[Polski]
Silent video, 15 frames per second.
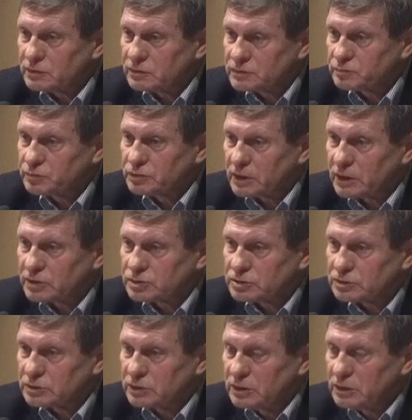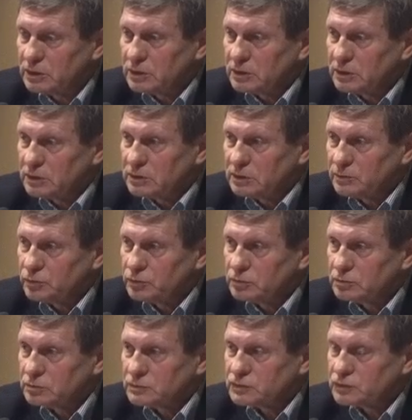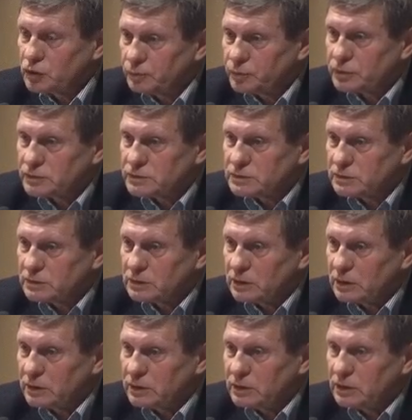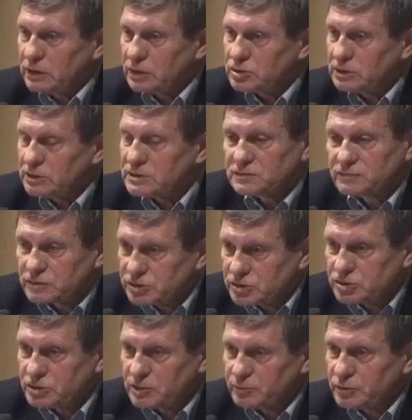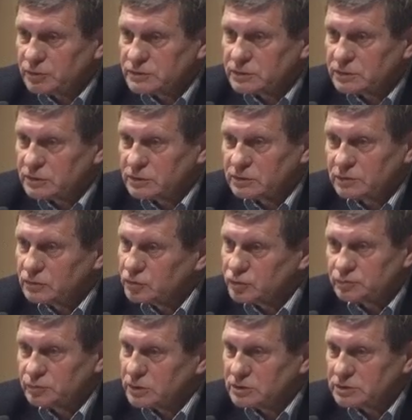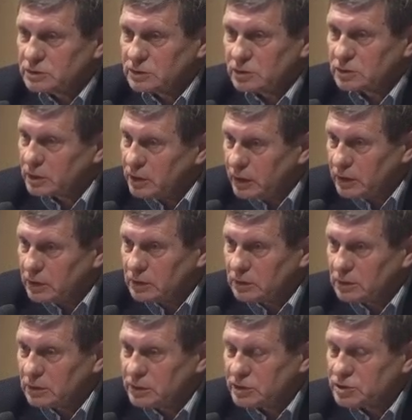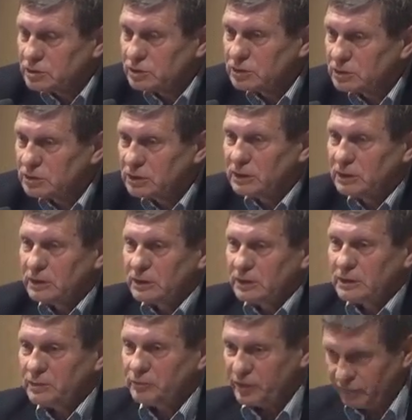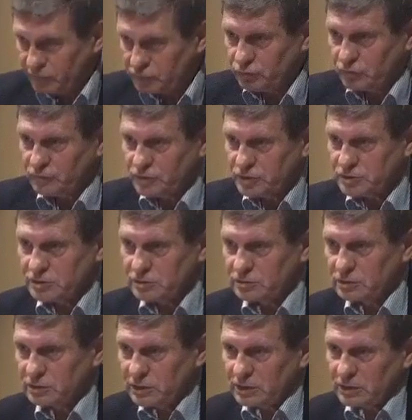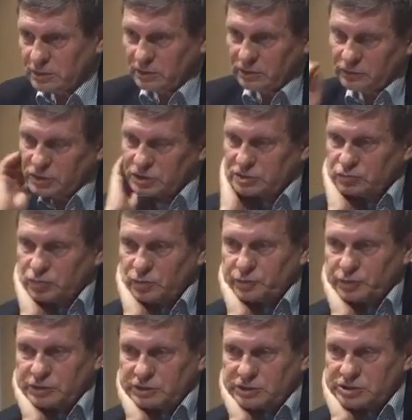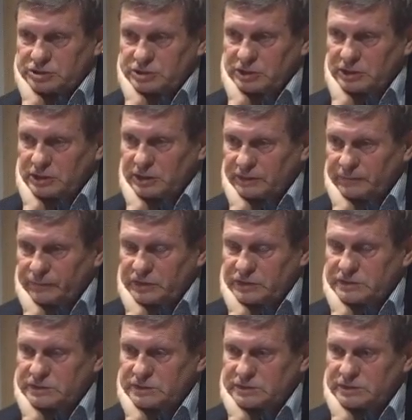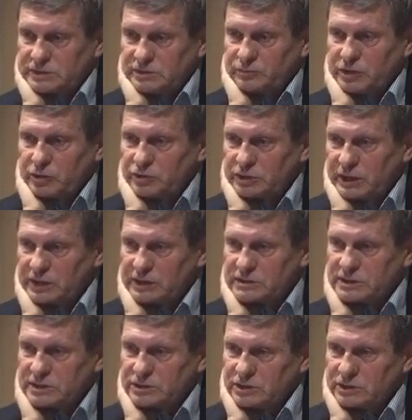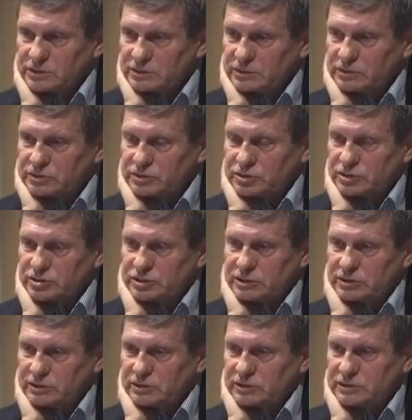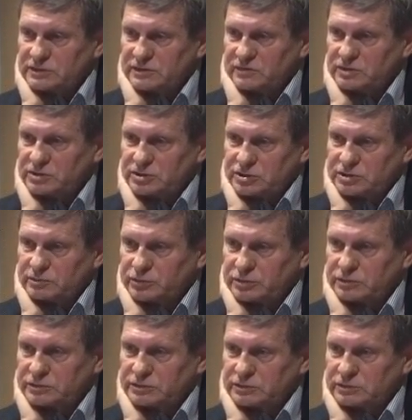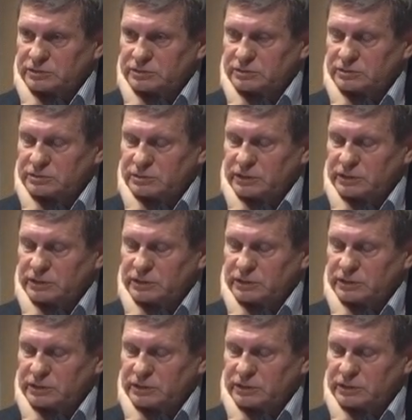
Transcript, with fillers: w sprawach gospodarczych. I to był 100%, ale jeżeli jest 20%, to już będzie ok. Dlaczego te prawidłowości, które dotyczyły upolitycznienia decyzji, miały nagle zaniknąć, jeżeli to jest 20%.